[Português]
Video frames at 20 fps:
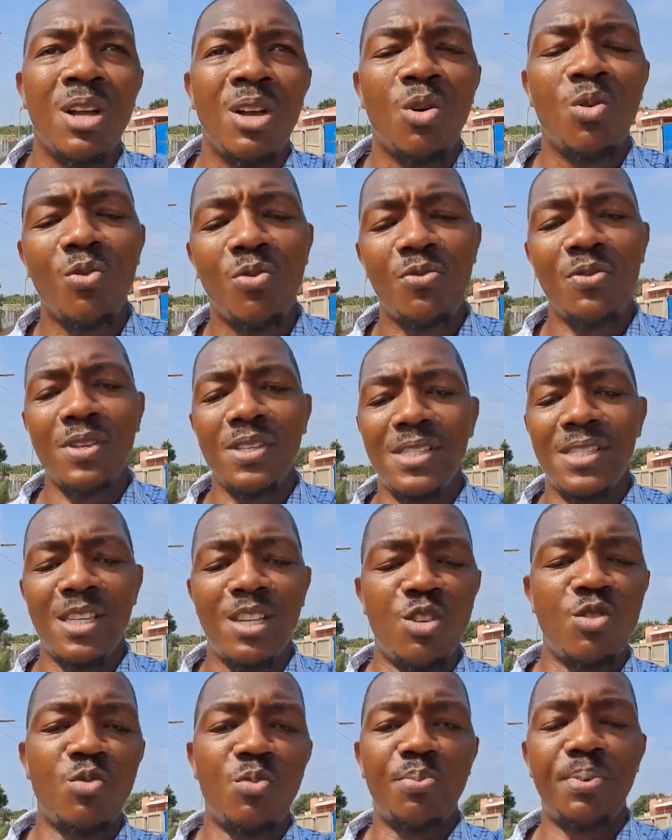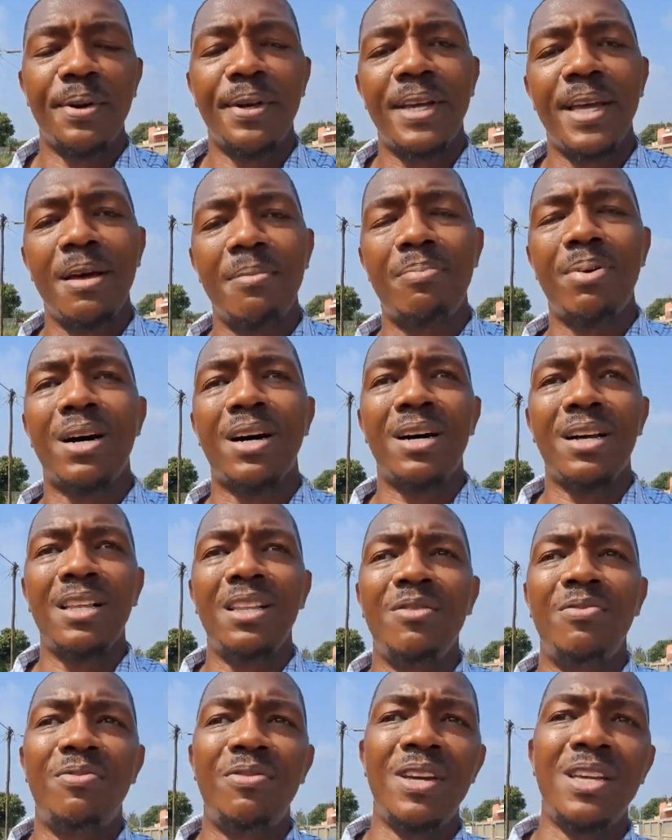o vizinho porque pá, lhe
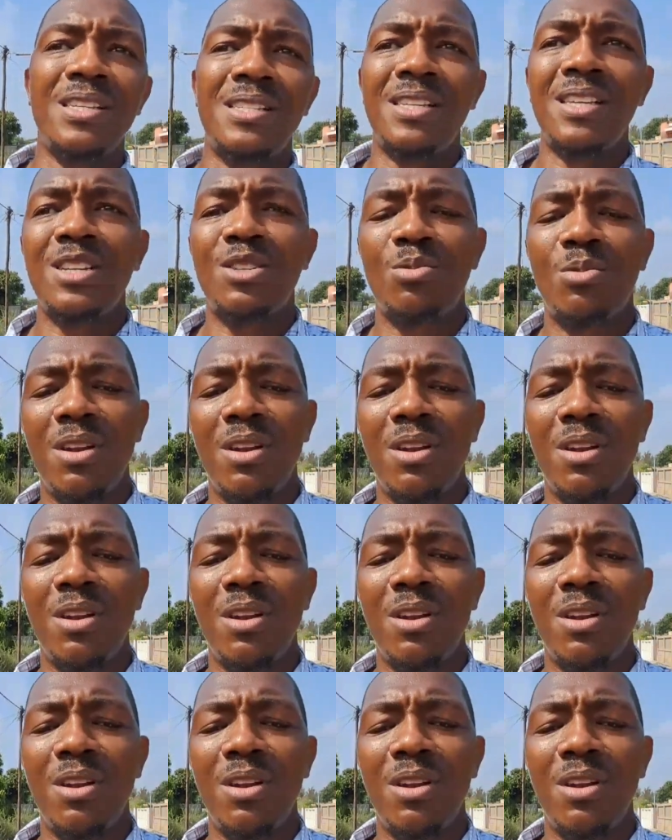fez isto,